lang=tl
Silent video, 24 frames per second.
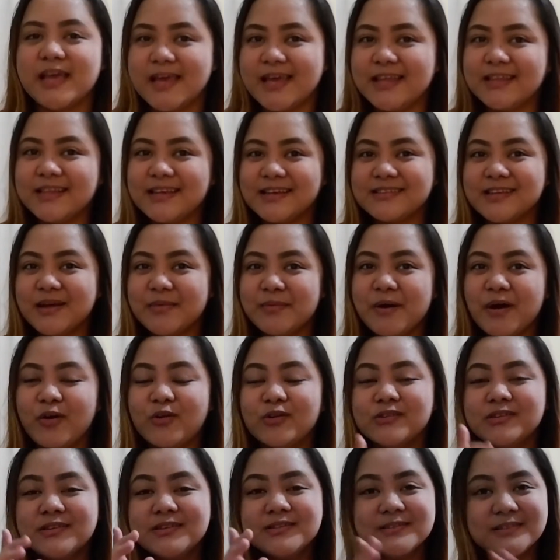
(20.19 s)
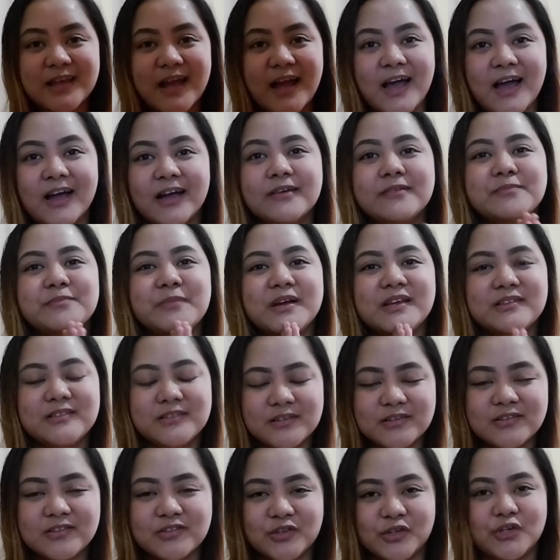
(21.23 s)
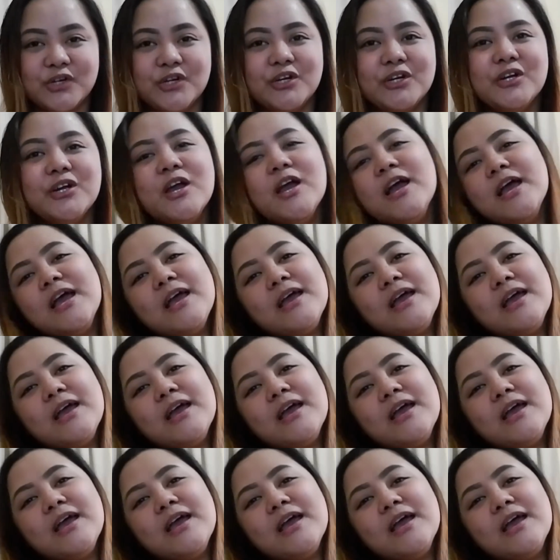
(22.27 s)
and kasama ko si Sang, my sister,